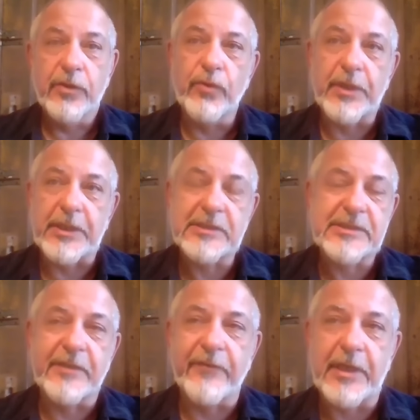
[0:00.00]
Но
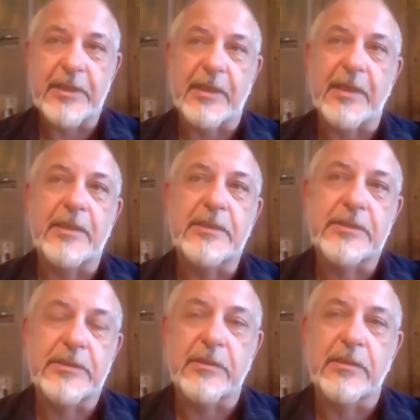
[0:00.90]
если говорить о
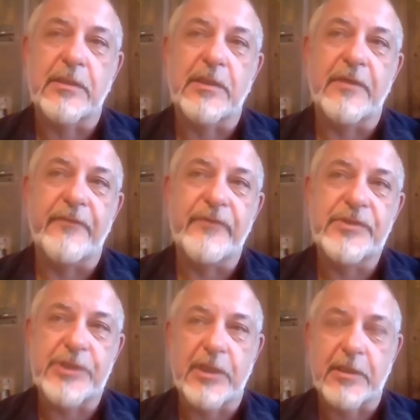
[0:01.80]
каких-то э,
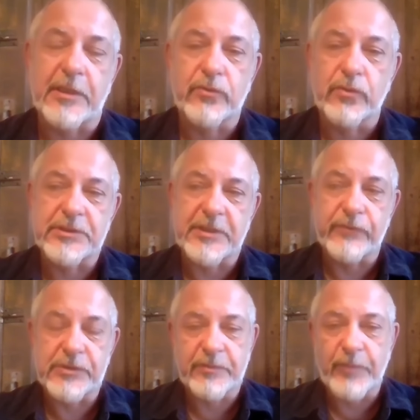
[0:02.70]
вещах, которые
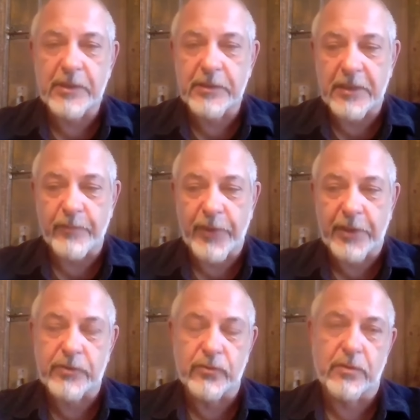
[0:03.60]
завозят мелкие
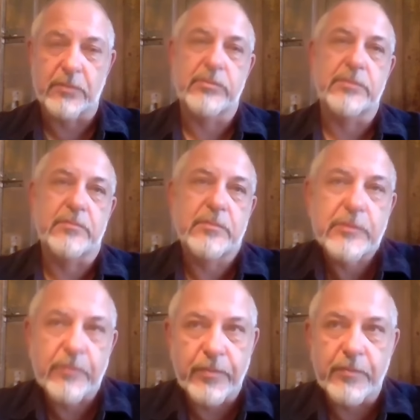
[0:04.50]
импортеры,
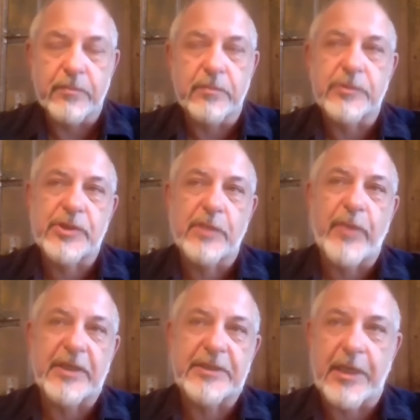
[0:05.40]

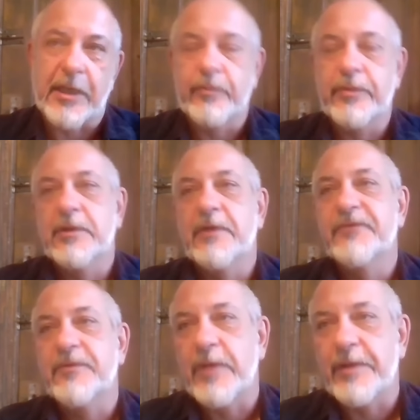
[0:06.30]
ширпотреб,
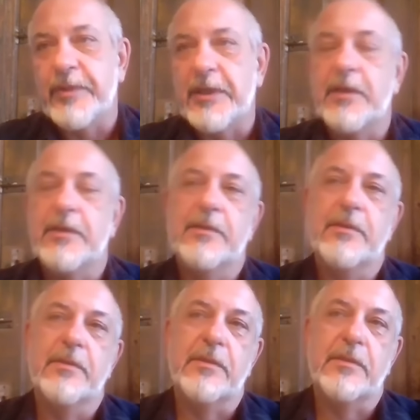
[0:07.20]
автомобили,
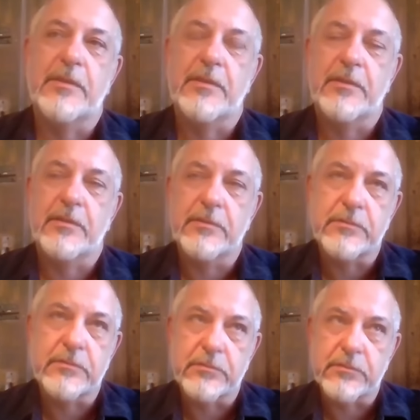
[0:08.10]
э,
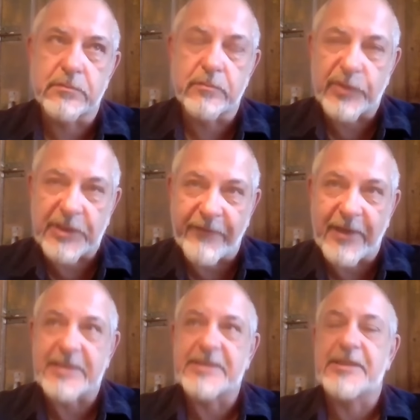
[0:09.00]
бытовая